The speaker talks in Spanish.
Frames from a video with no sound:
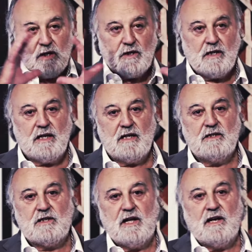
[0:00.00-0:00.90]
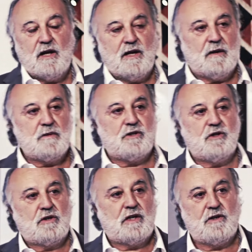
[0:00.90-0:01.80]
la, la,
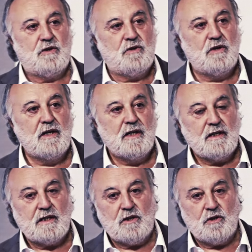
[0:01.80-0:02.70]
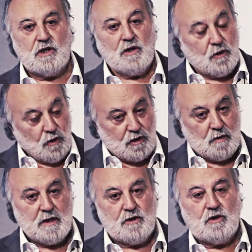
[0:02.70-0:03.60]
visión que yo, que yo tengo, el
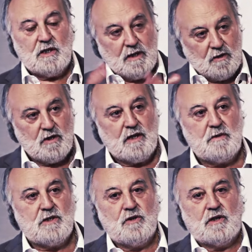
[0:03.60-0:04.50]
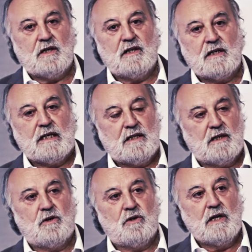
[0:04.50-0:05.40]
conocimiento que tengo y la visión que,
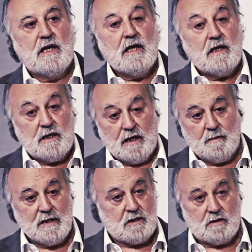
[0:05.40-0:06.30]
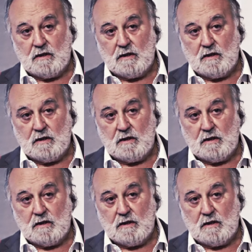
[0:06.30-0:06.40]
tengo. Y además